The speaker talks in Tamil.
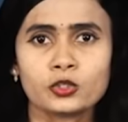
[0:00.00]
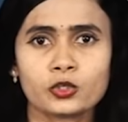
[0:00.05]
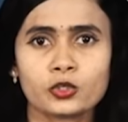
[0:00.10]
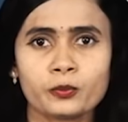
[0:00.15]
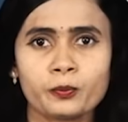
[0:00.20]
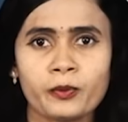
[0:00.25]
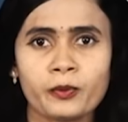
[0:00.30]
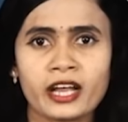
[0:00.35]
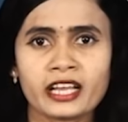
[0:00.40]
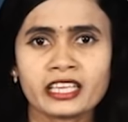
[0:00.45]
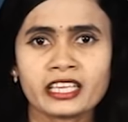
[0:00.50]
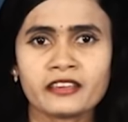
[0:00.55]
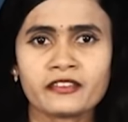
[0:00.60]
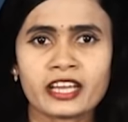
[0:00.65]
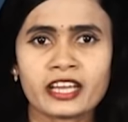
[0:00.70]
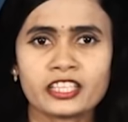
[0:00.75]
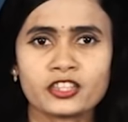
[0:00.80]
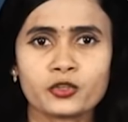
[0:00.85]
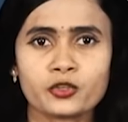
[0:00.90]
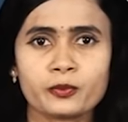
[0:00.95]
துப்பா
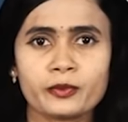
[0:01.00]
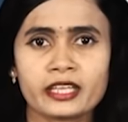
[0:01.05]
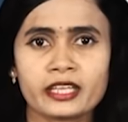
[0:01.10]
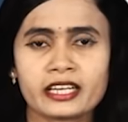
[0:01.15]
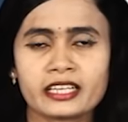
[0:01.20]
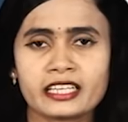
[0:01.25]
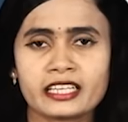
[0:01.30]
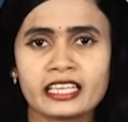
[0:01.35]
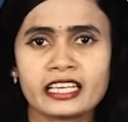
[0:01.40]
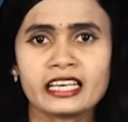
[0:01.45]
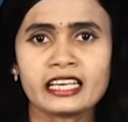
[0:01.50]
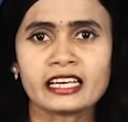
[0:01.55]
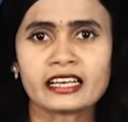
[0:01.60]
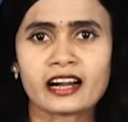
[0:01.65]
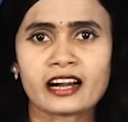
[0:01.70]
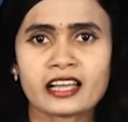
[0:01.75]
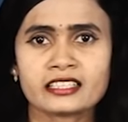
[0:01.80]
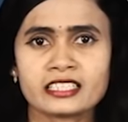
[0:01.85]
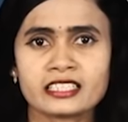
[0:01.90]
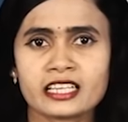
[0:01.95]
வைத்து மிரட்டிய
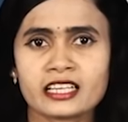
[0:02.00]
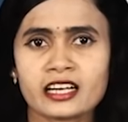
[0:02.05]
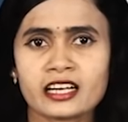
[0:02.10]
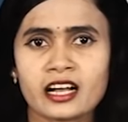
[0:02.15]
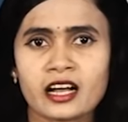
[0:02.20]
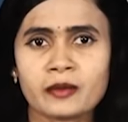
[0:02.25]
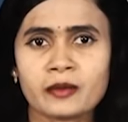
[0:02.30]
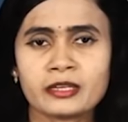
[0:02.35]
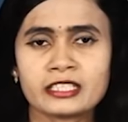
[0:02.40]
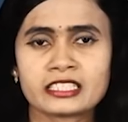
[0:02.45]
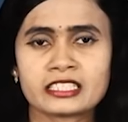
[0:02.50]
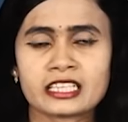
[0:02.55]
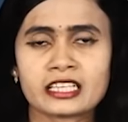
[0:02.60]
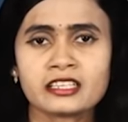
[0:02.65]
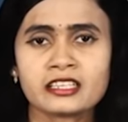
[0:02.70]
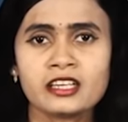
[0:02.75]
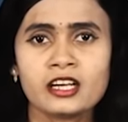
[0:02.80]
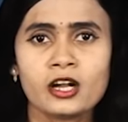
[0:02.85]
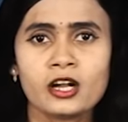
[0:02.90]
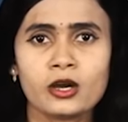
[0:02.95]
ராஜாங்க அமைச்சர்
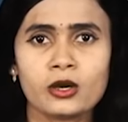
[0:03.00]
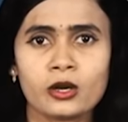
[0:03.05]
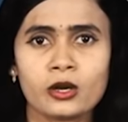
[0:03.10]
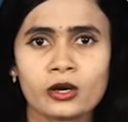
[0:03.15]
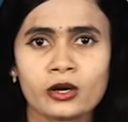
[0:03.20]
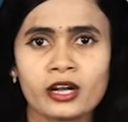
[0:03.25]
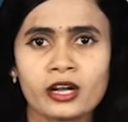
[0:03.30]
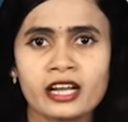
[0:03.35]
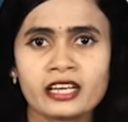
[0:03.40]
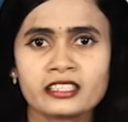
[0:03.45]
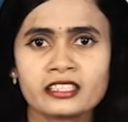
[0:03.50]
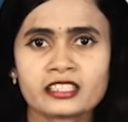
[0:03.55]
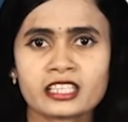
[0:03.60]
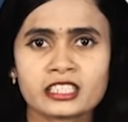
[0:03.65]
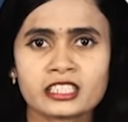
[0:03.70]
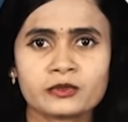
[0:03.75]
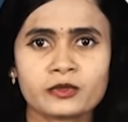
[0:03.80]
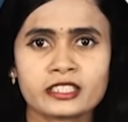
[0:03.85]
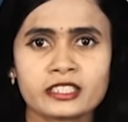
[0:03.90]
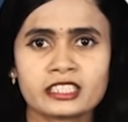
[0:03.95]
லொகான்
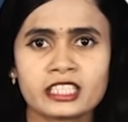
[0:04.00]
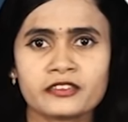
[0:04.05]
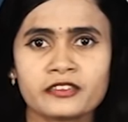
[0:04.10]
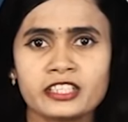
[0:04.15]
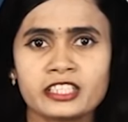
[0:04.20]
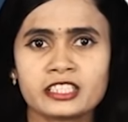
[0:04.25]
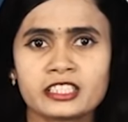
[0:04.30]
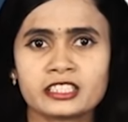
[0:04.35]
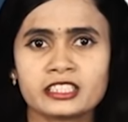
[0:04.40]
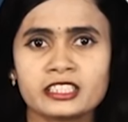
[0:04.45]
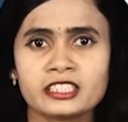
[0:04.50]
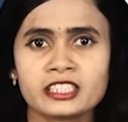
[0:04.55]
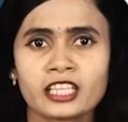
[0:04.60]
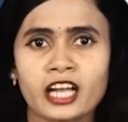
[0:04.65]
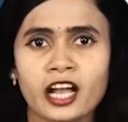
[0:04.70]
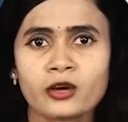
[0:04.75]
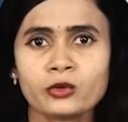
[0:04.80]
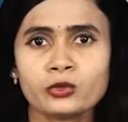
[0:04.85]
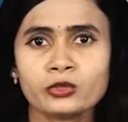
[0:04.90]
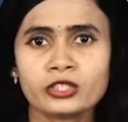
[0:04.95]
ரத்வத்தவிற்கு
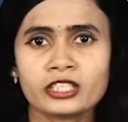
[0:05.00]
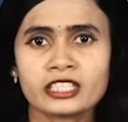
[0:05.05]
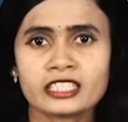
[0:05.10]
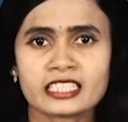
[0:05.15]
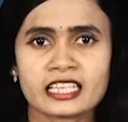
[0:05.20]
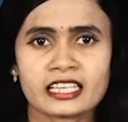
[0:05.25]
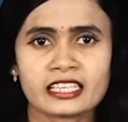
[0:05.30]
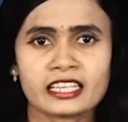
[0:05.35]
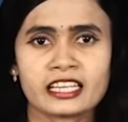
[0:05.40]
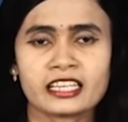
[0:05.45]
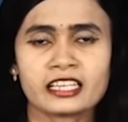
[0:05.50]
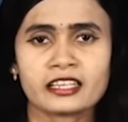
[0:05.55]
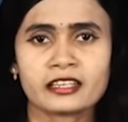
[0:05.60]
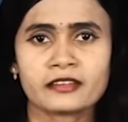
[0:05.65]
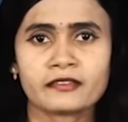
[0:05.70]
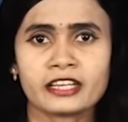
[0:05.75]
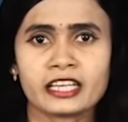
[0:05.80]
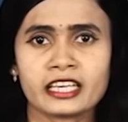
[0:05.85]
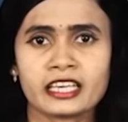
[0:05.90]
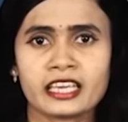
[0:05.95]
தகுந்த சட்ட
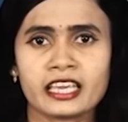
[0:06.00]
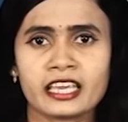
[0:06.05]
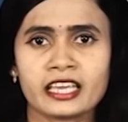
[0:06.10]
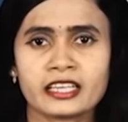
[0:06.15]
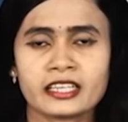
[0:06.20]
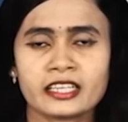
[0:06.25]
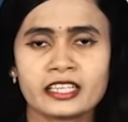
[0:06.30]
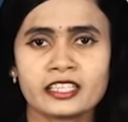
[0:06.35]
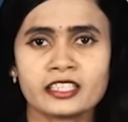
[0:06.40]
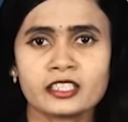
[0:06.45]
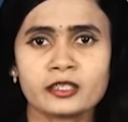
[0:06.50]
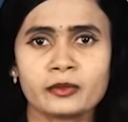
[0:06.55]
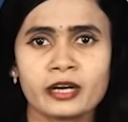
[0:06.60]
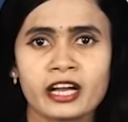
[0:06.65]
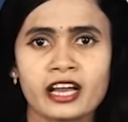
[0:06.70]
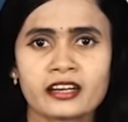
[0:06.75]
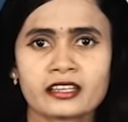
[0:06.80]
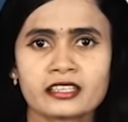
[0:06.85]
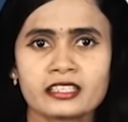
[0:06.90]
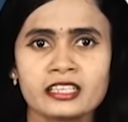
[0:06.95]
நடவடிக்கையை
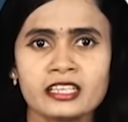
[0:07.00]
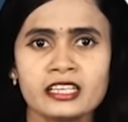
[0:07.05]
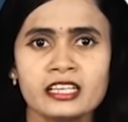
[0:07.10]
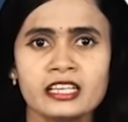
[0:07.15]
எடுக்குமாறு